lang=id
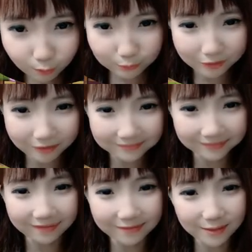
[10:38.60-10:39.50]
bukan
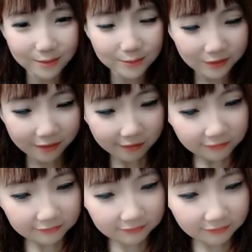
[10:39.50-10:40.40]
scarecrow
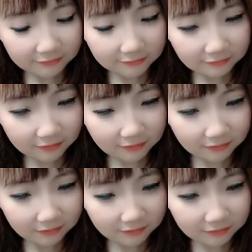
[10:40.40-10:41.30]
dan
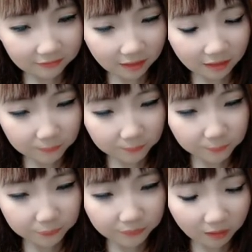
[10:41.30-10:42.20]
kita
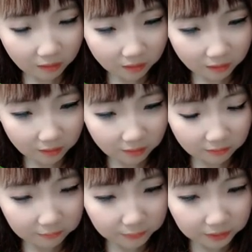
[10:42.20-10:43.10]

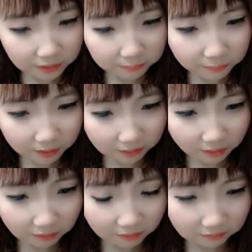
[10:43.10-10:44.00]
uh, bikin
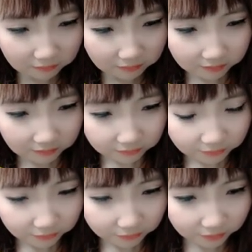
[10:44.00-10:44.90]
pagar
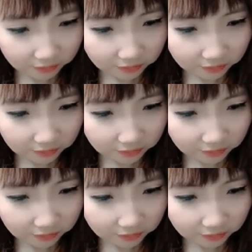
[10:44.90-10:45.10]
oke okay?